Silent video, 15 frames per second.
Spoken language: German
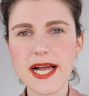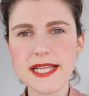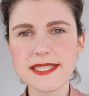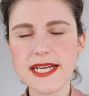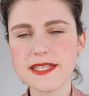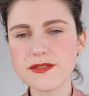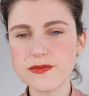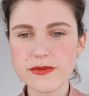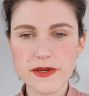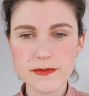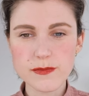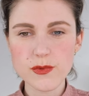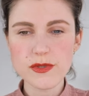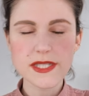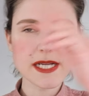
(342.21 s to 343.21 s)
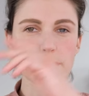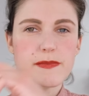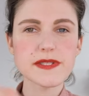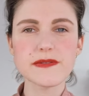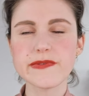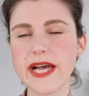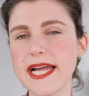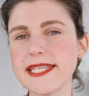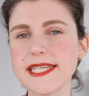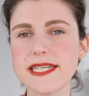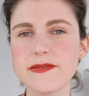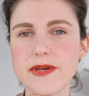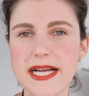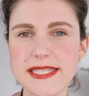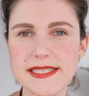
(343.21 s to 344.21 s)
hat, also von Montag bis
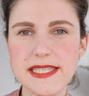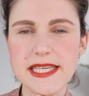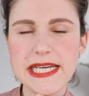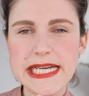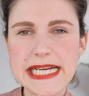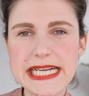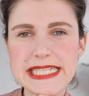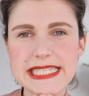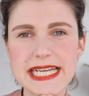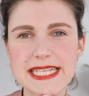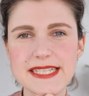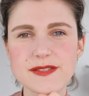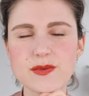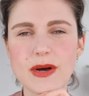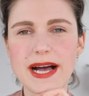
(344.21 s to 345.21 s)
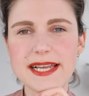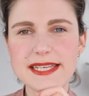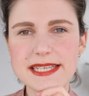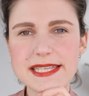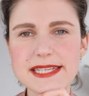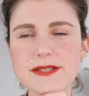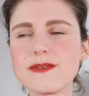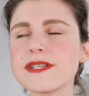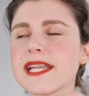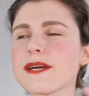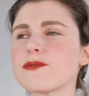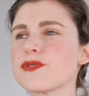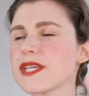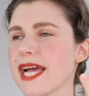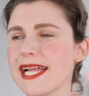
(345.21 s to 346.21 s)
Freitag quasi da das so anlegt. Und na
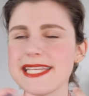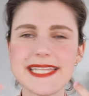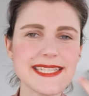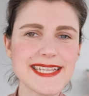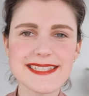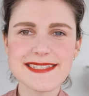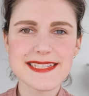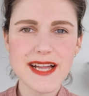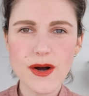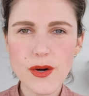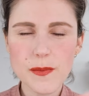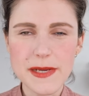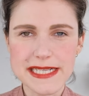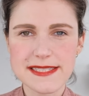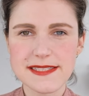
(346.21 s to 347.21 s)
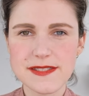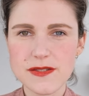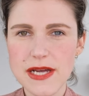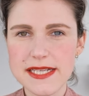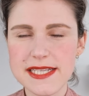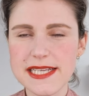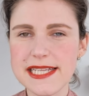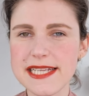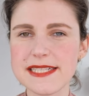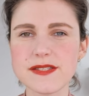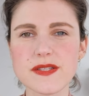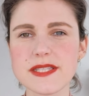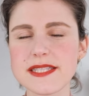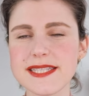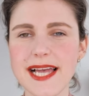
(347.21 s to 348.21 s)
gut, Kalender sind auch meistens so angelegt,
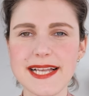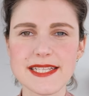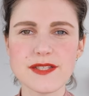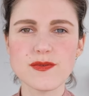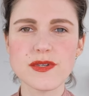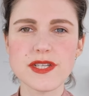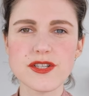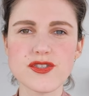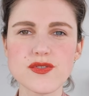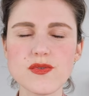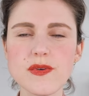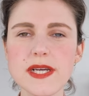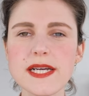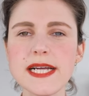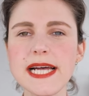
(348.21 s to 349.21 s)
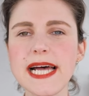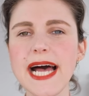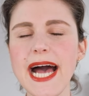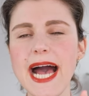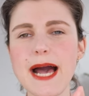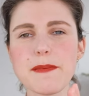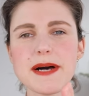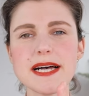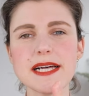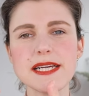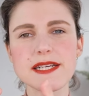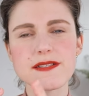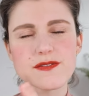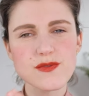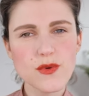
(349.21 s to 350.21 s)
also es ist gar nicht nur in der Schule. Aber
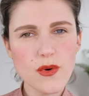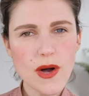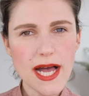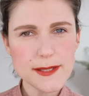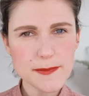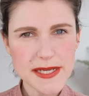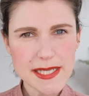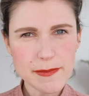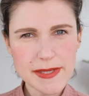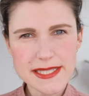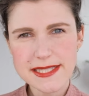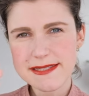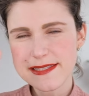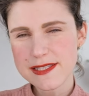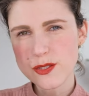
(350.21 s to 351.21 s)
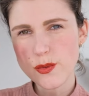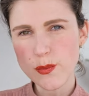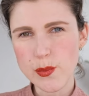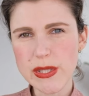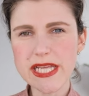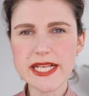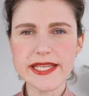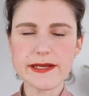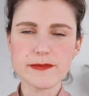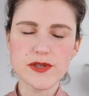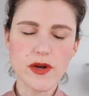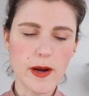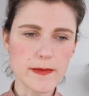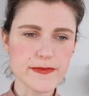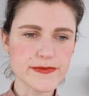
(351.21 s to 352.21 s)
so hat man immer dieses Weekly im
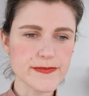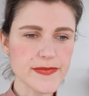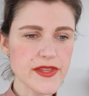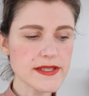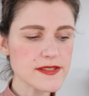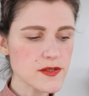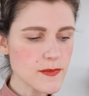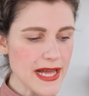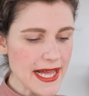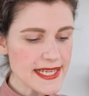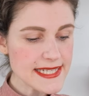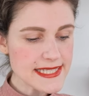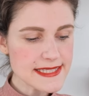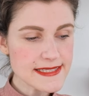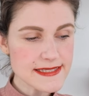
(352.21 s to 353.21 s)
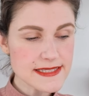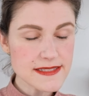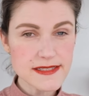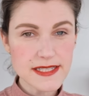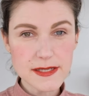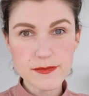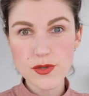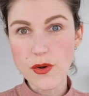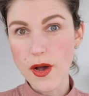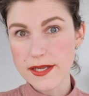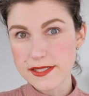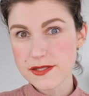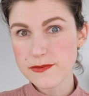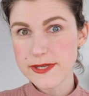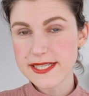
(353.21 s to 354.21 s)
Kopf. Zum eigentlichen System
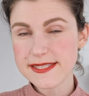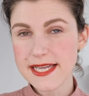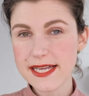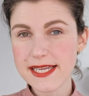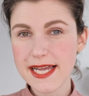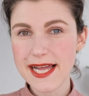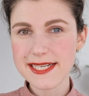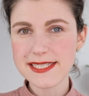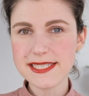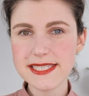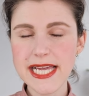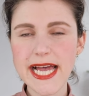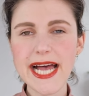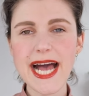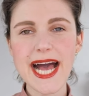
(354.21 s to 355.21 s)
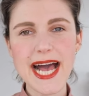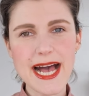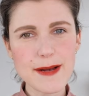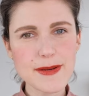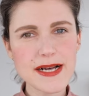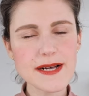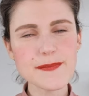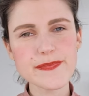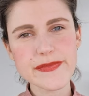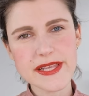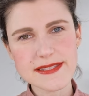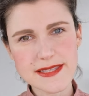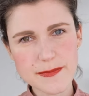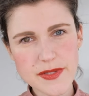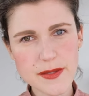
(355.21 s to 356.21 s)
gehört es, wie gesagt, gar nicht. Aber
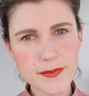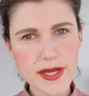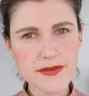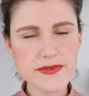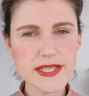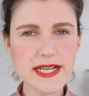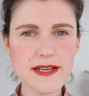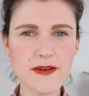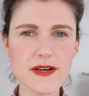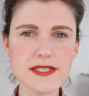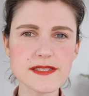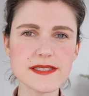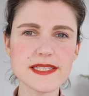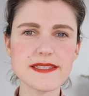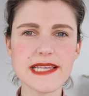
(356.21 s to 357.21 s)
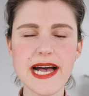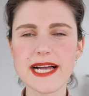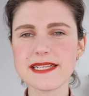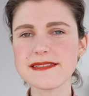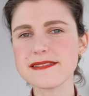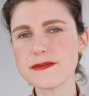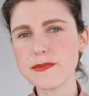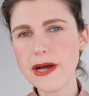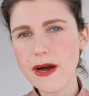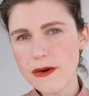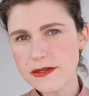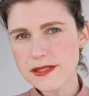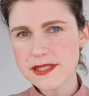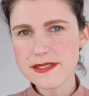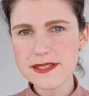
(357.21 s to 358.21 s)
es gibt immer wieder Leute, die sagen, sie
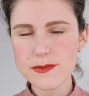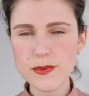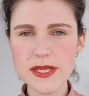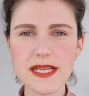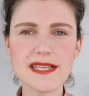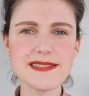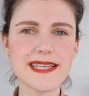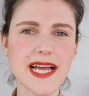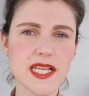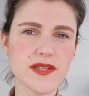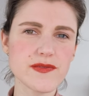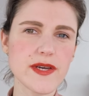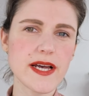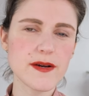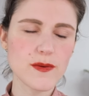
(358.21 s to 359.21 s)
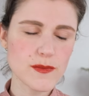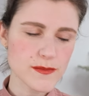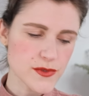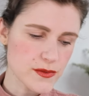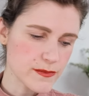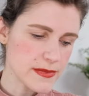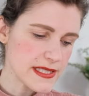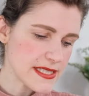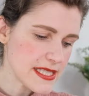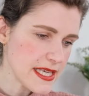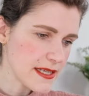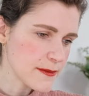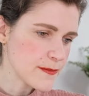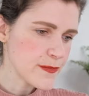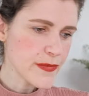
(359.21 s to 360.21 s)
brauchen diese Weeklies einfach, um so ein
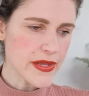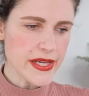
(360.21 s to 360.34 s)
bisschen,